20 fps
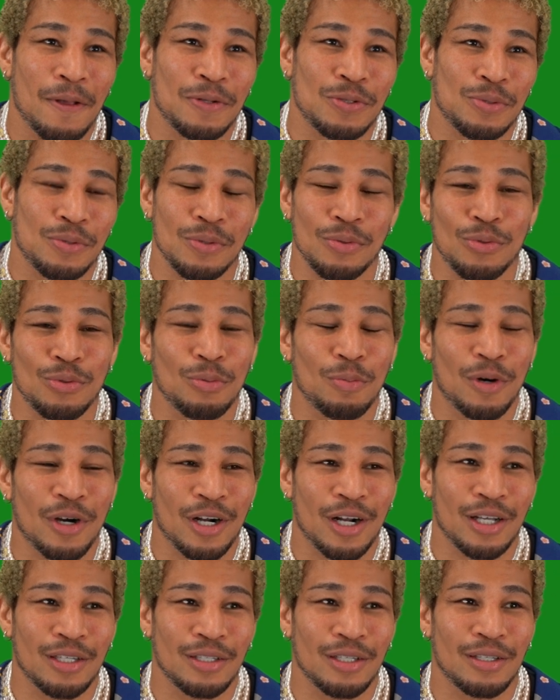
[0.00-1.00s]
そのことばっ
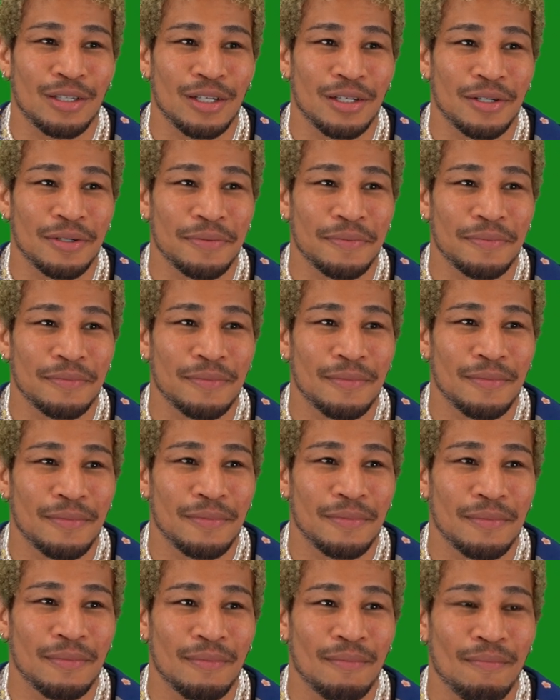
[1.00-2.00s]
かやってた。
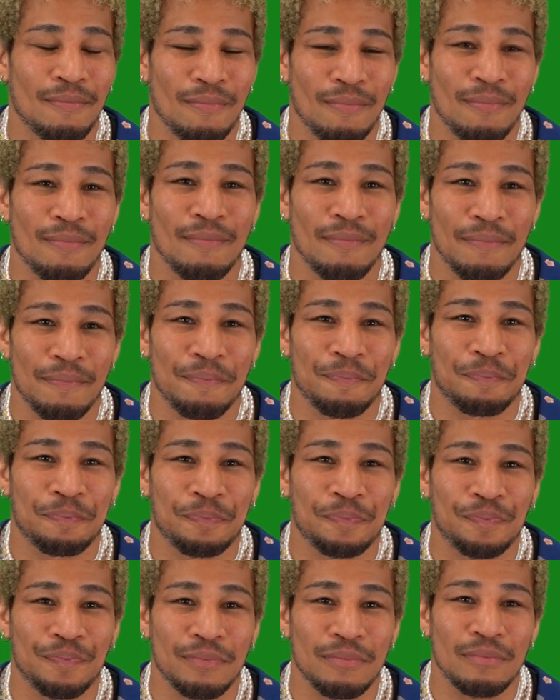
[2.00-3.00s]

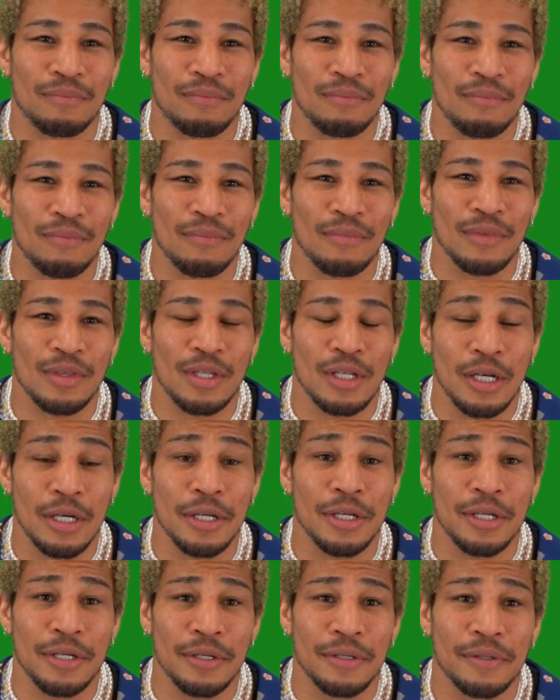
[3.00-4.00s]
その当時、
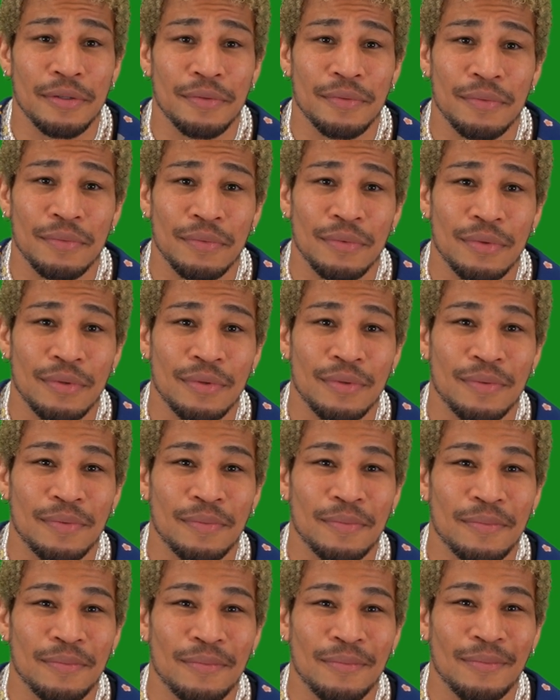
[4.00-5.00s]
はい、バレンさんど
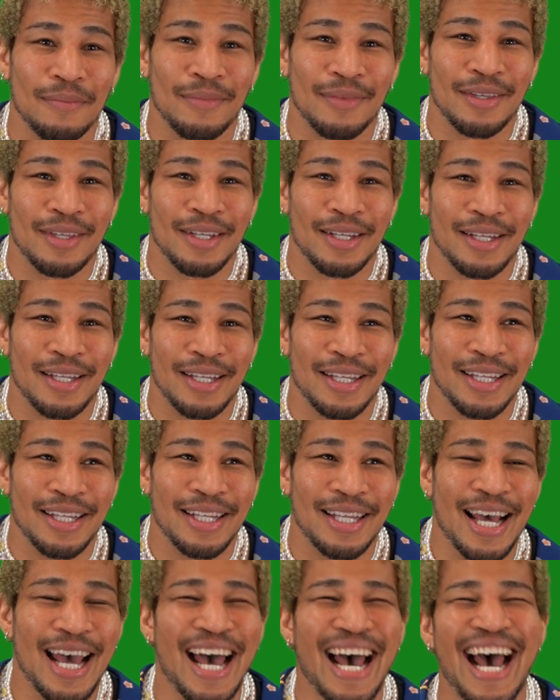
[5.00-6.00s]
んなことをラップされて
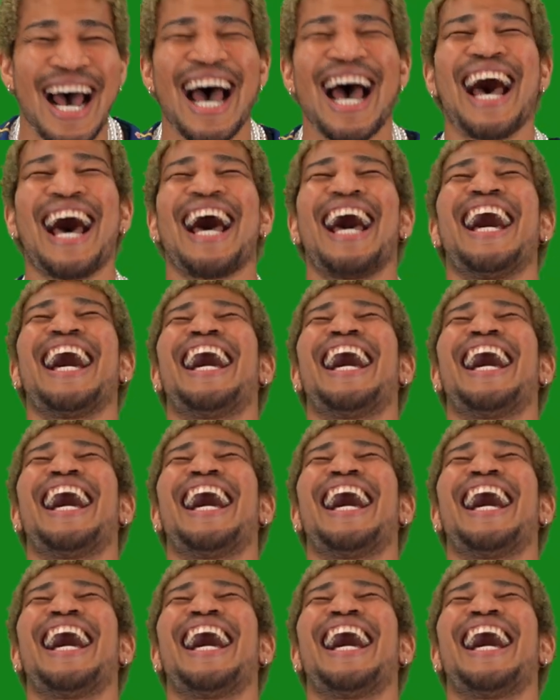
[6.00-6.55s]
たんですか？